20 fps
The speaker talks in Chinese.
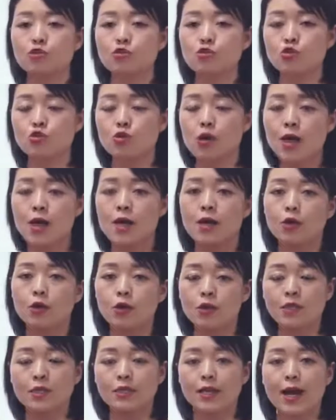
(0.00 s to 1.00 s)
就是说
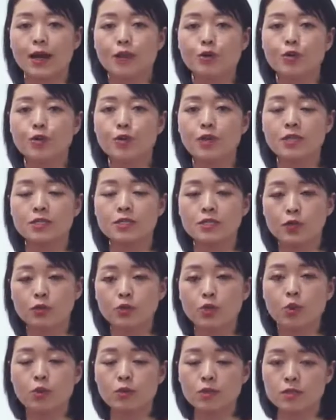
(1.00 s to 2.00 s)
会给大家用了
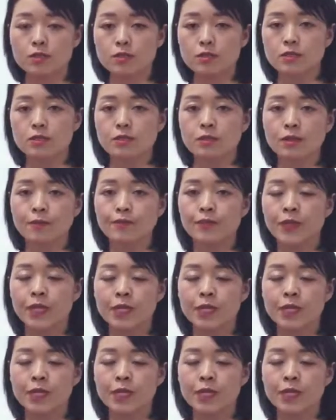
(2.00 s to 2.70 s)
相同的词，